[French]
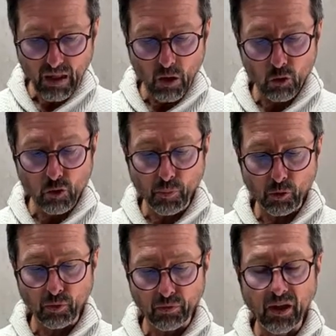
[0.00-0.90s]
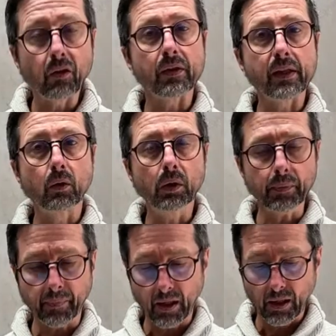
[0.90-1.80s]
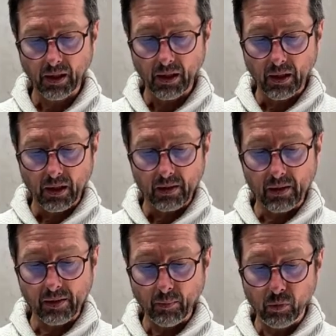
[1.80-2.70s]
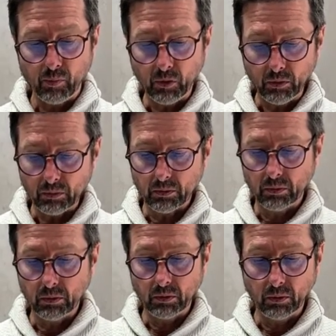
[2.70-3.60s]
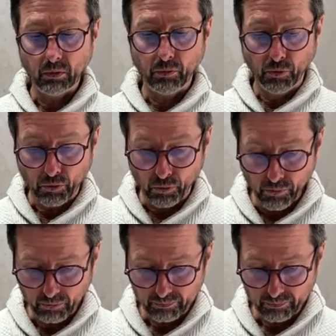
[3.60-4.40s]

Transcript: Alors, ce porte-filtre, c'est quoi c'est simplement euh, deux cuves